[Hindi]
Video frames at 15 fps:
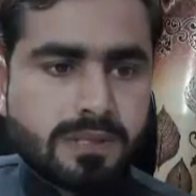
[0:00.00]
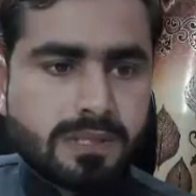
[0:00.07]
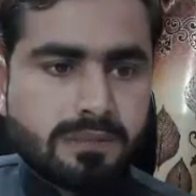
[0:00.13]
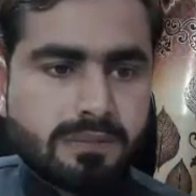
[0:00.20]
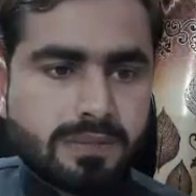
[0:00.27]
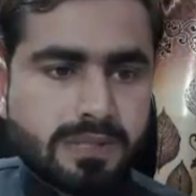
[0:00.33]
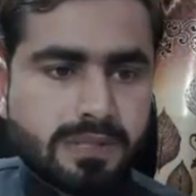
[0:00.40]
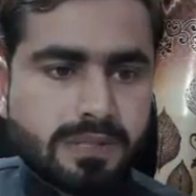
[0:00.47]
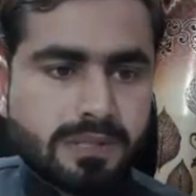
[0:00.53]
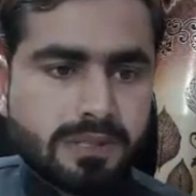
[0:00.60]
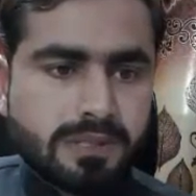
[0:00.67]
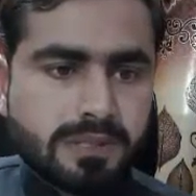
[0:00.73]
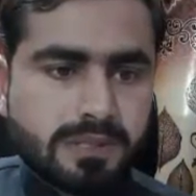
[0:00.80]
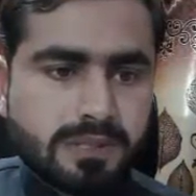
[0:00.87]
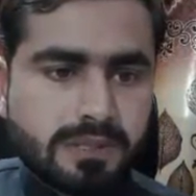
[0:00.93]
लेट मी
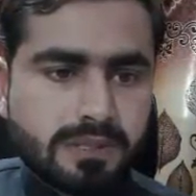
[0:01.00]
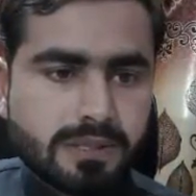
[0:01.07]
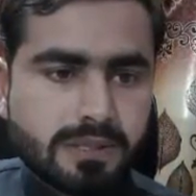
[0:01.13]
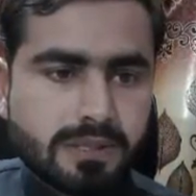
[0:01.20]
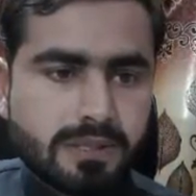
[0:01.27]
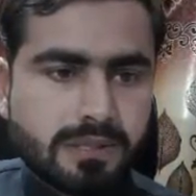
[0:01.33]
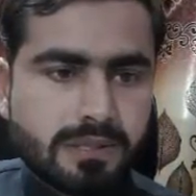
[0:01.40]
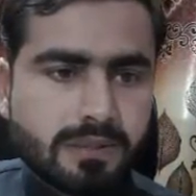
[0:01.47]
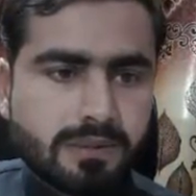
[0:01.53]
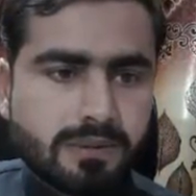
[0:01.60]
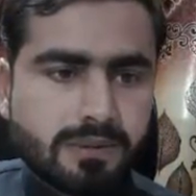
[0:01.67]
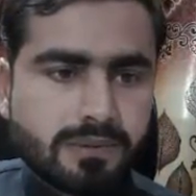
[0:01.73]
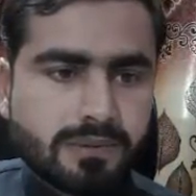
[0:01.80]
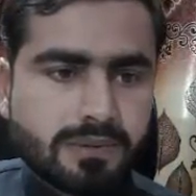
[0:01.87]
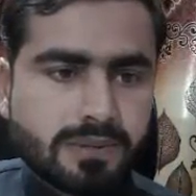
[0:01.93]

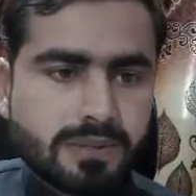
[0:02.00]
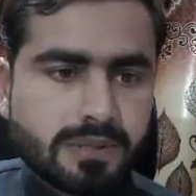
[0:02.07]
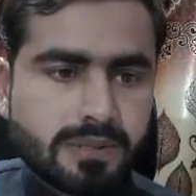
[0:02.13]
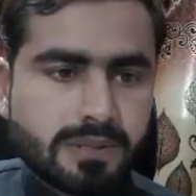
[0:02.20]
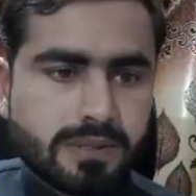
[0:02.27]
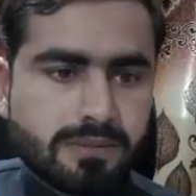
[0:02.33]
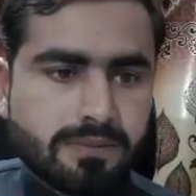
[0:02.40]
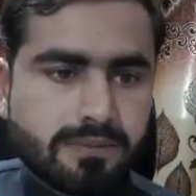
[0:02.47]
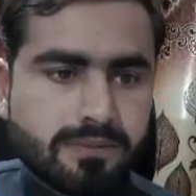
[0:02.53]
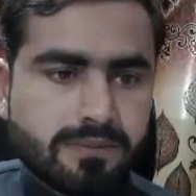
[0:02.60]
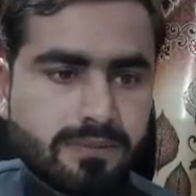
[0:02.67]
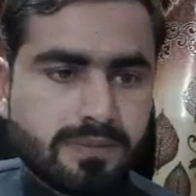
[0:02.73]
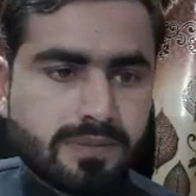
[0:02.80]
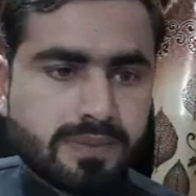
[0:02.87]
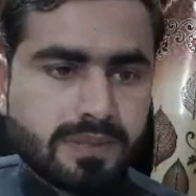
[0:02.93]
क्लोज द
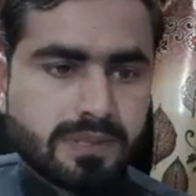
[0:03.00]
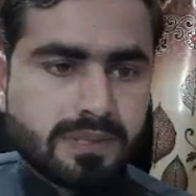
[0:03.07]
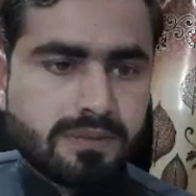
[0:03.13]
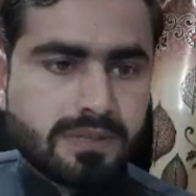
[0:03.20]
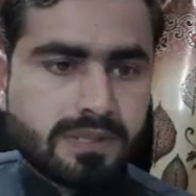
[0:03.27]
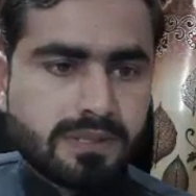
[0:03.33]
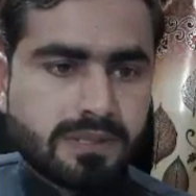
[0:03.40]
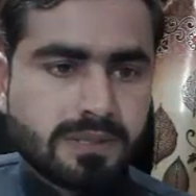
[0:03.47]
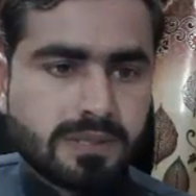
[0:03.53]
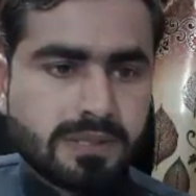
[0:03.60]
अदर वन